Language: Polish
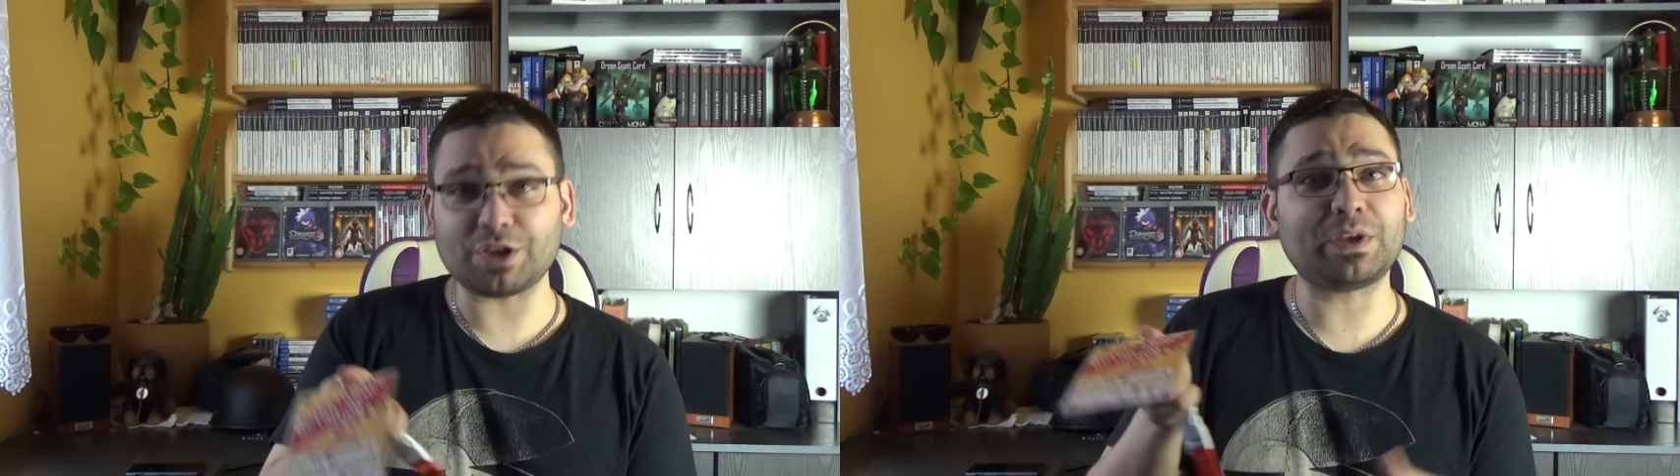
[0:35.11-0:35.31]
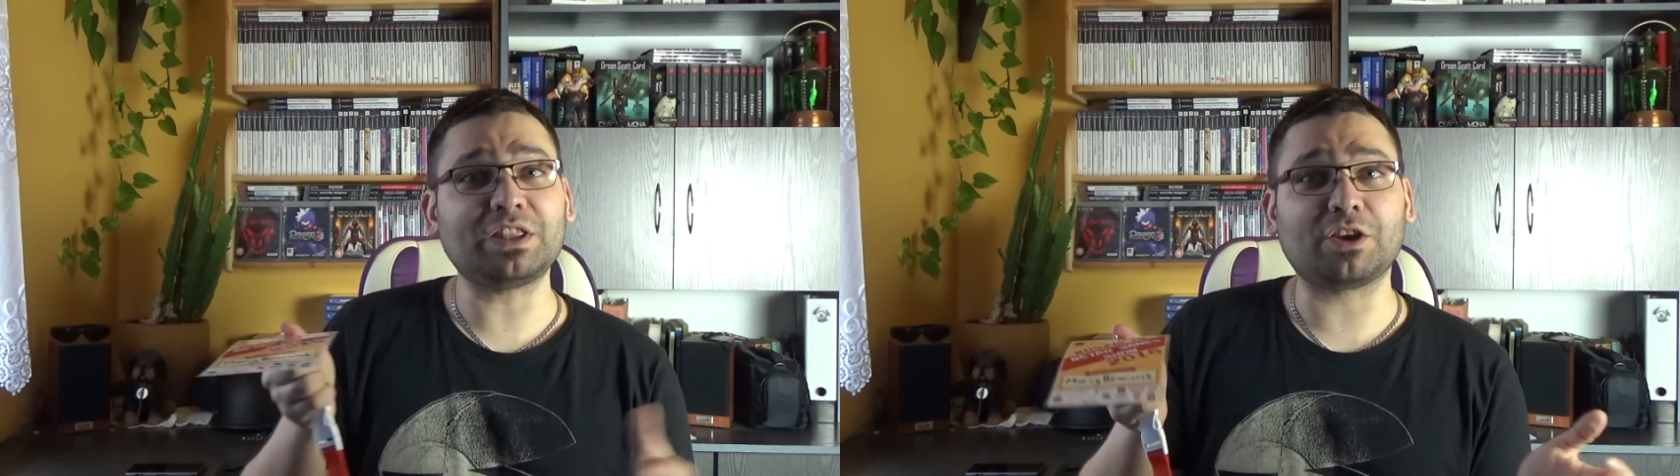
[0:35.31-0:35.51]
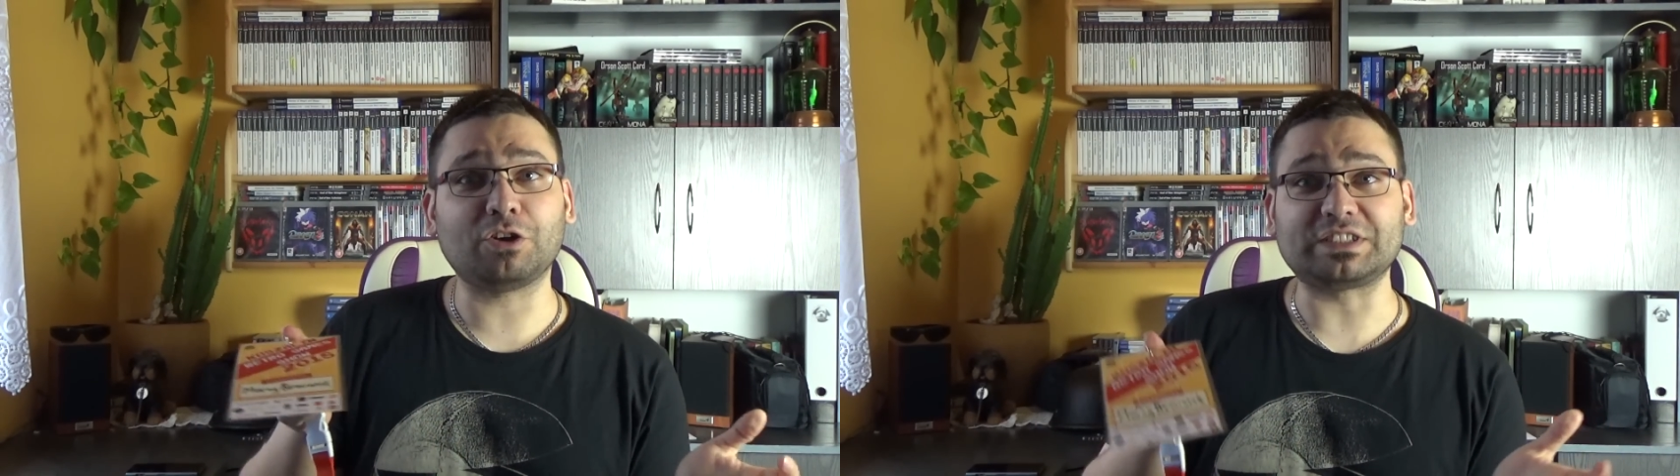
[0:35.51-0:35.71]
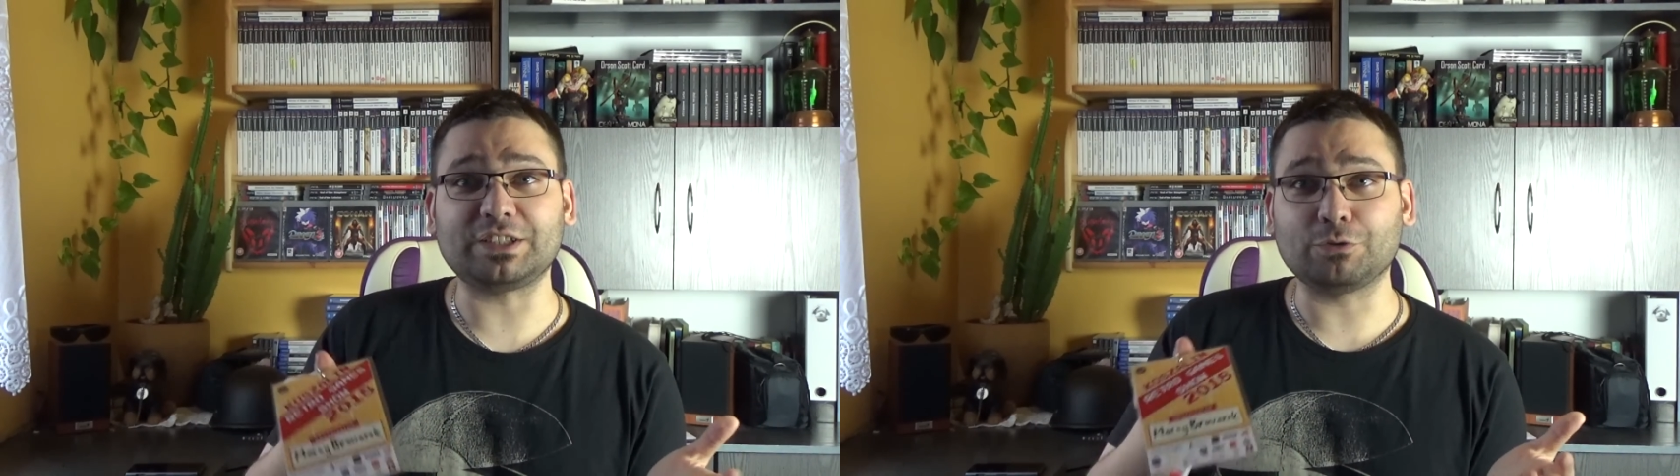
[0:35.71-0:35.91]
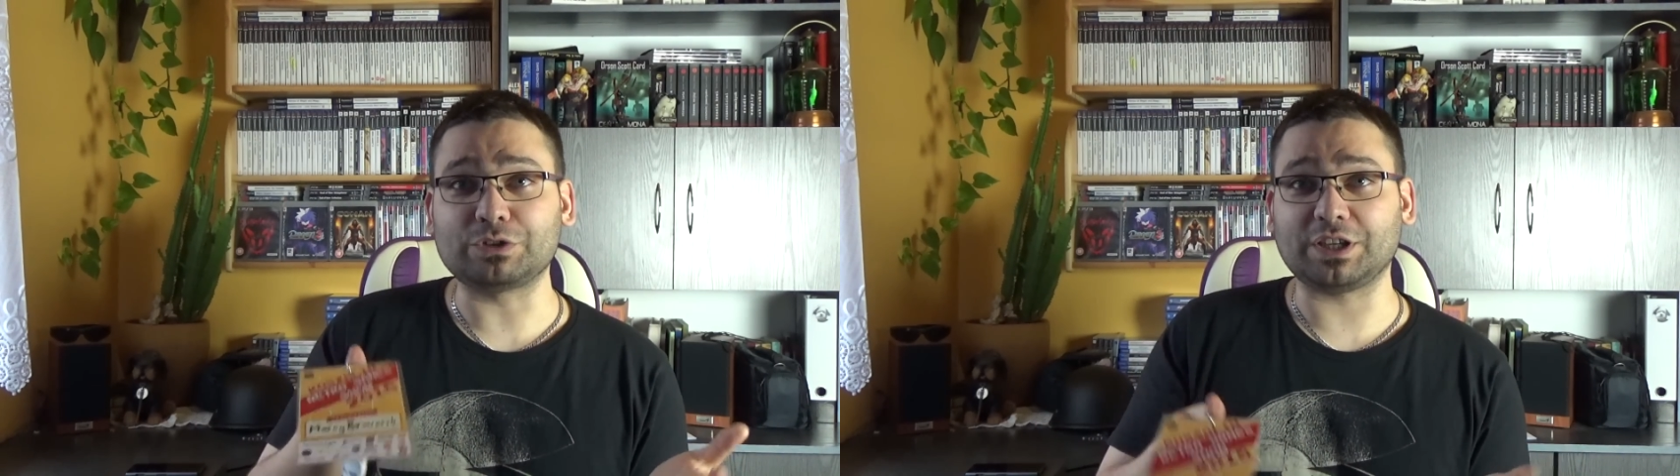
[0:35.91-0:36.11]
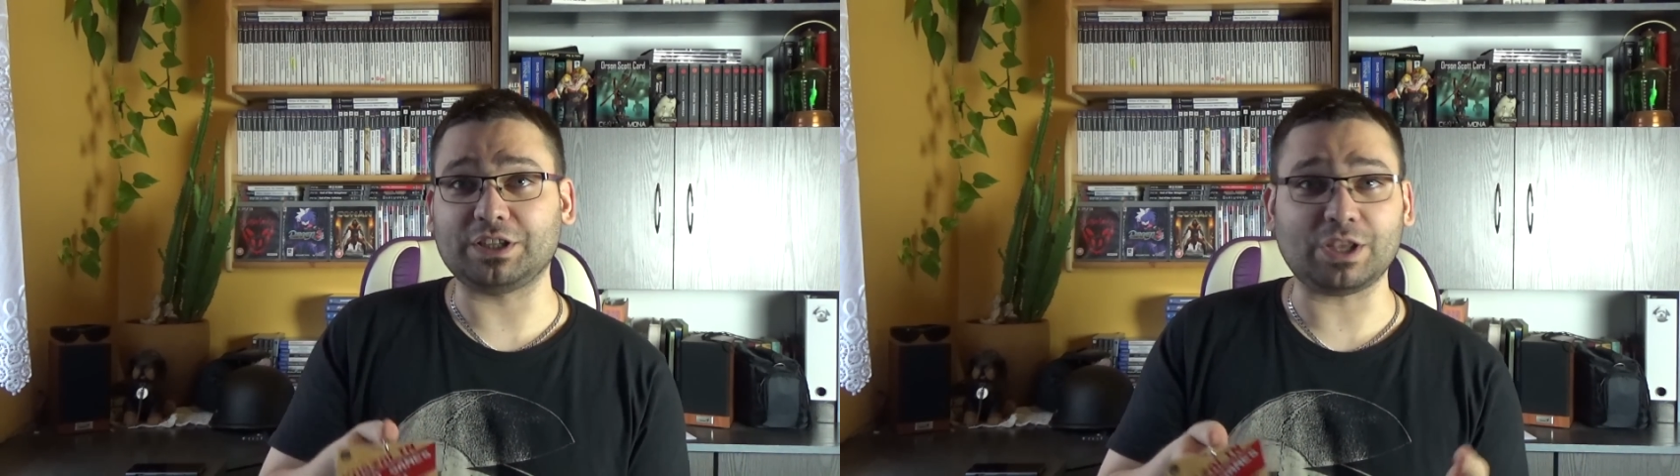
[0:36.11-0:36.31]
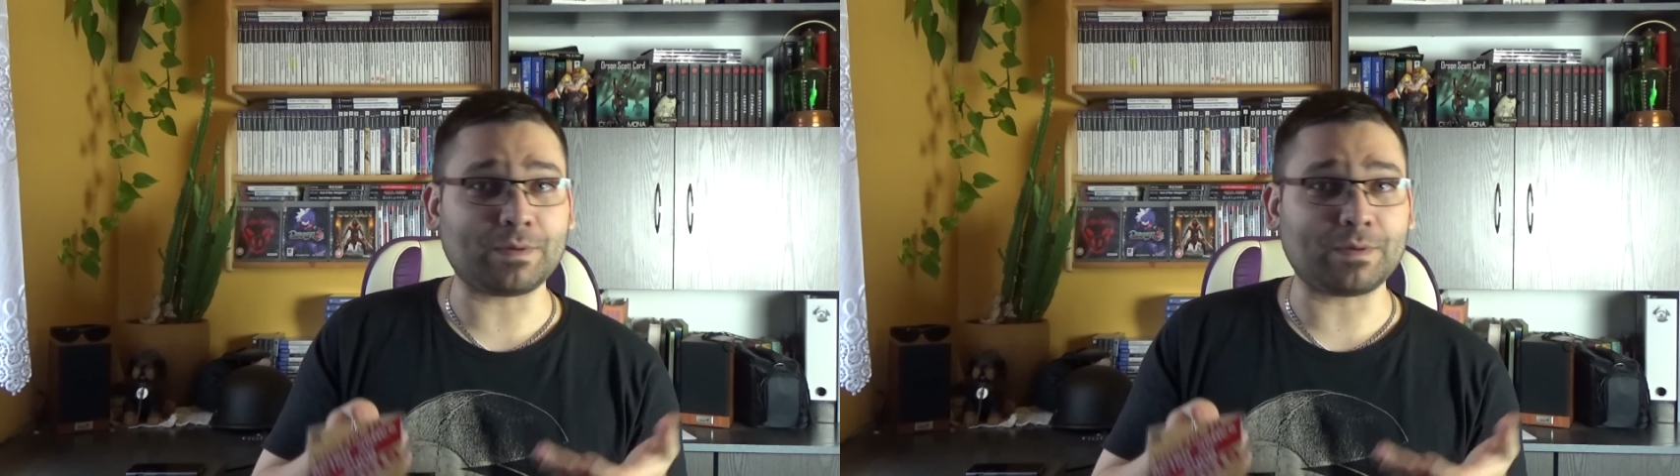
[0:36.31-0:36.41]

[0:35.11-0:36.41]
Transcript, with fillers: nie będę oceniał tej,